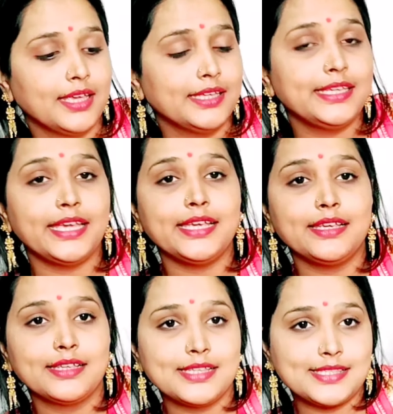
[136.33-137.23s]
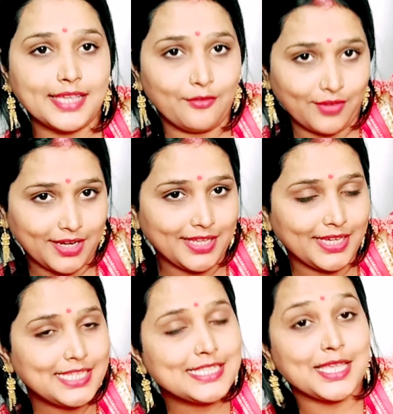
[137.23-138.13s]
ये सलवार है
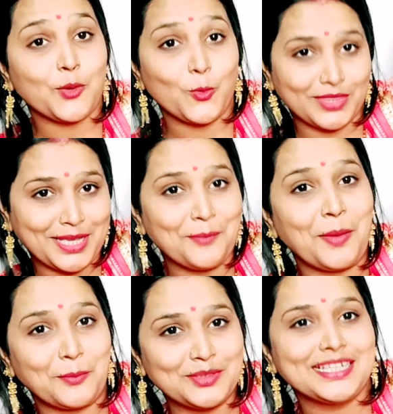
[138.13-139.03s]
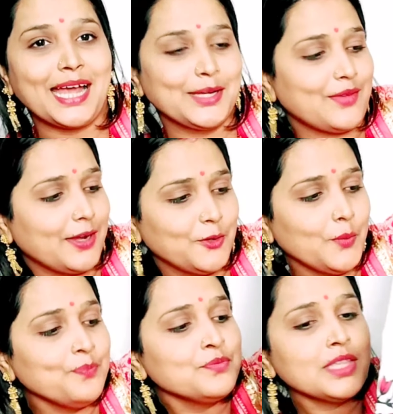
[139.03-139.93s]
जिसका कुर्ती का मैं आपको दिखाने वाली
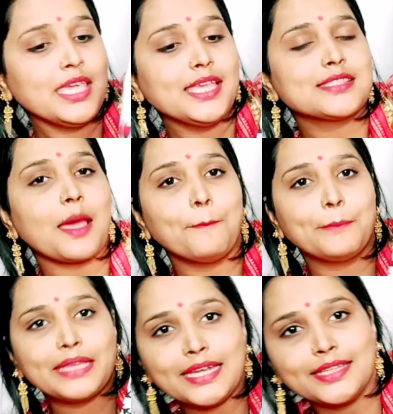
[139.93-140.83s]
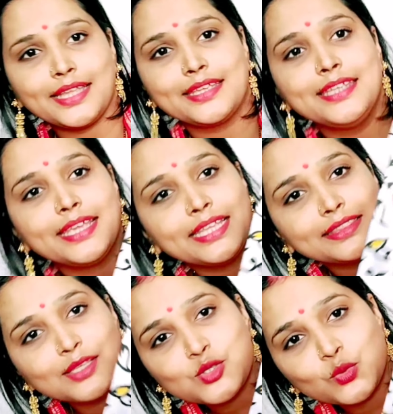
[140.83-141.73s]
हूँ इसका प्रिंट देखिए
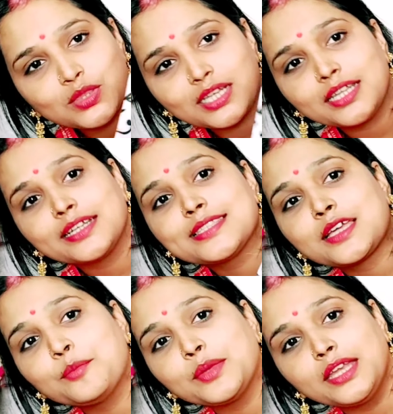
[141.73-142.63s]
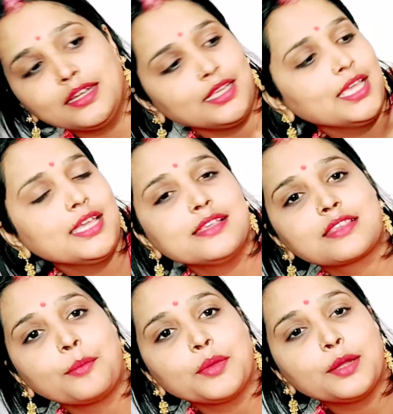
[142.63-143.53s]
कितना सुंदर लग रहा है इसका प्रिंट
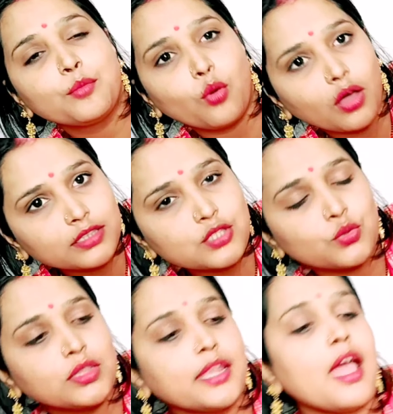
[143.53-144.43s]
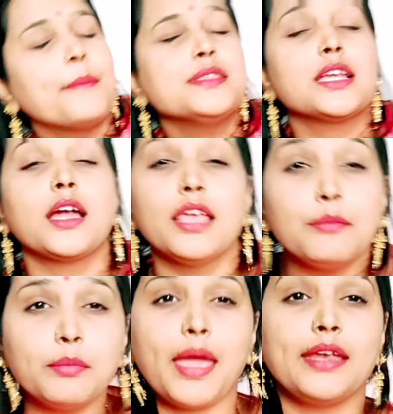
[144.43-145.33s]
इसका प्रिंट बहुत ही सुंदर है आप इसे कहीं
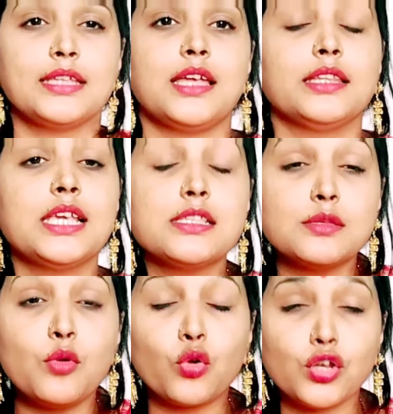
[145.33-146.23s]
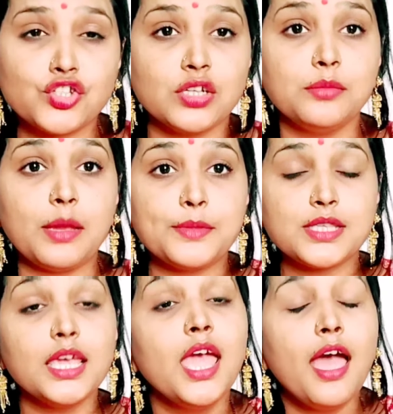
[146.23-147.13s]
भी पहन के जाते किसी भी ओकेशन में आप
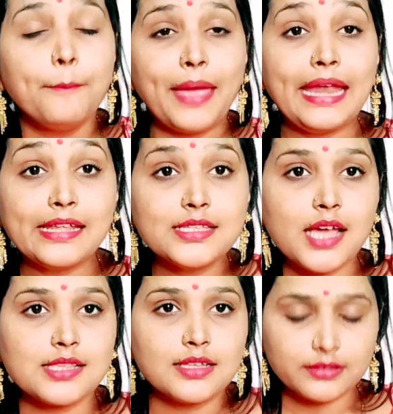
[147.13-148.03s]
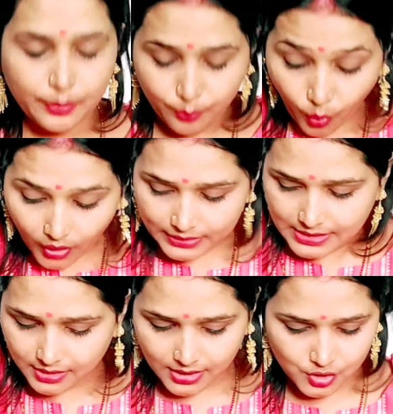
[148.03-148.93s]
इसे पहन के जा सकते हैं बहुत ही
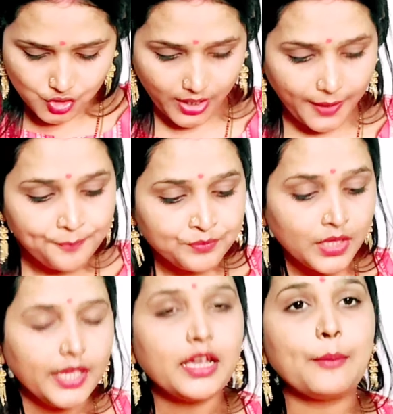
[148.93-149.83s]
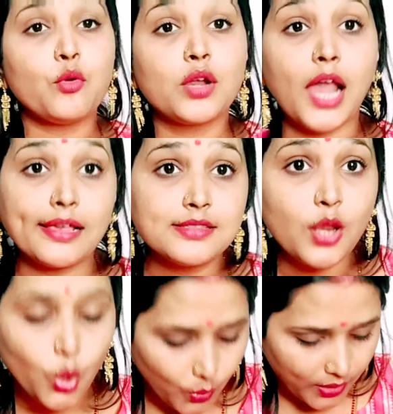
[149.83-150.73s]
ज़्यादा अच्छा है एक आपको क्लासी
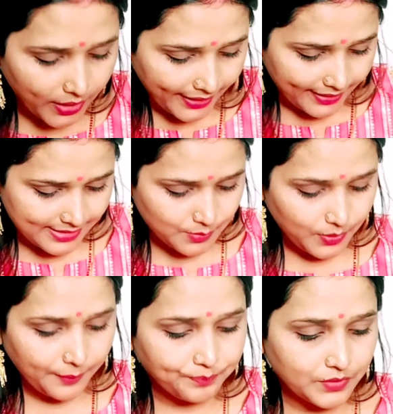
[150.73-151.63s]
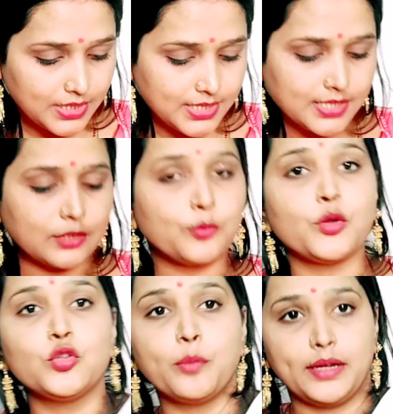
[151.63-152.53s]
लुक आएगा इस पर इसके साथ
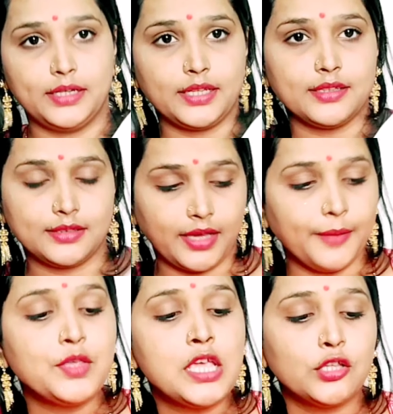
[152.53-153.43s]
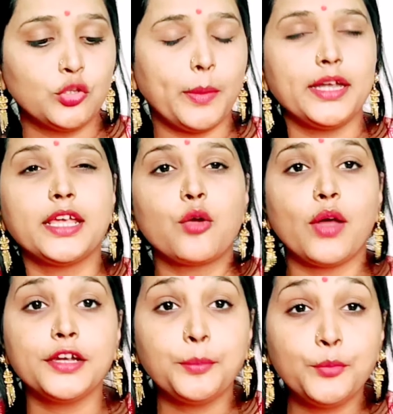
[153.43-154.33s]
आपको दुपट्टा देता है दुपट्टे का
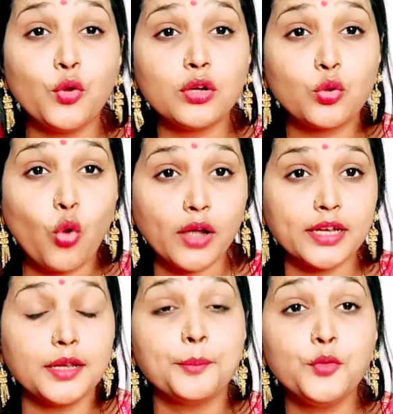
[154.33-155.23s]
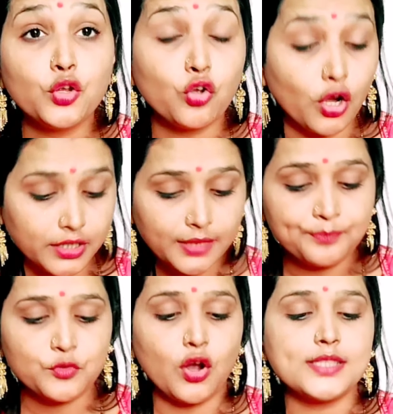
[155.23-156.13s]
क्वालिटी प्योर कॉटन है प्योर कॉटन
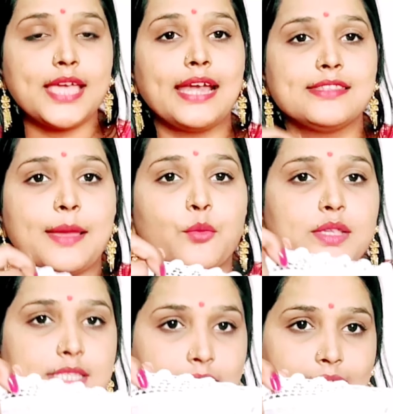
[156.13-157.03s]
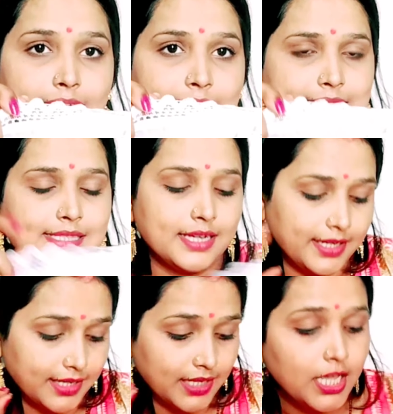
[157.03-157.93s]
और साइड से आपको इस तरीके का लेस लगा
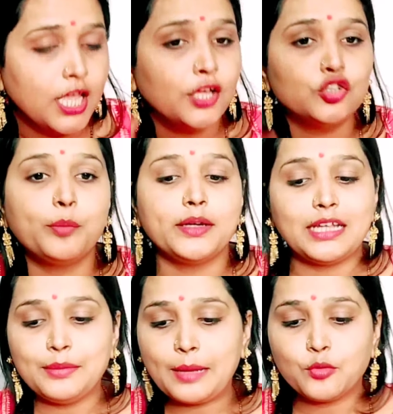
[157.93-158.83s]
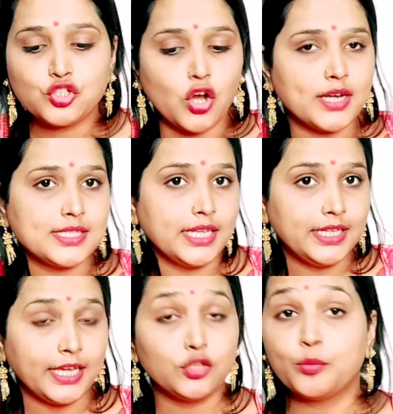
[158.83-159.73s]
रहेगा दुपट्टा भी आपको शॉर्ट्स
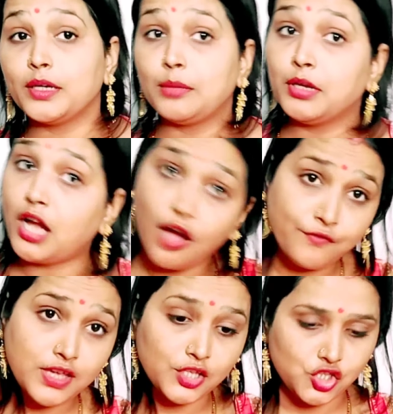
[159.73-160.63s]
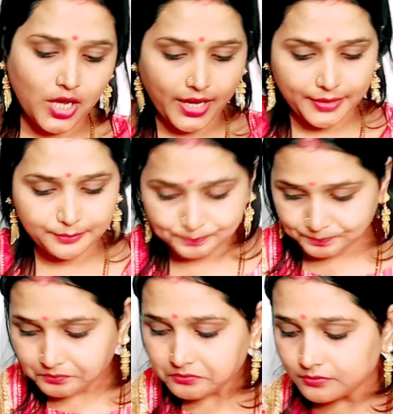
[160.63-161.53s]
नहीं है दुपट्टा भी काफ़ी अच्छा है
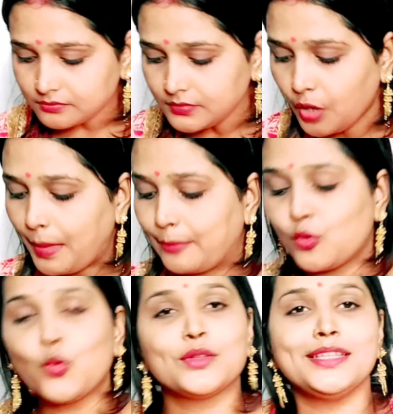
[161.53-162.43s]
तो मैं आपको कुर्ती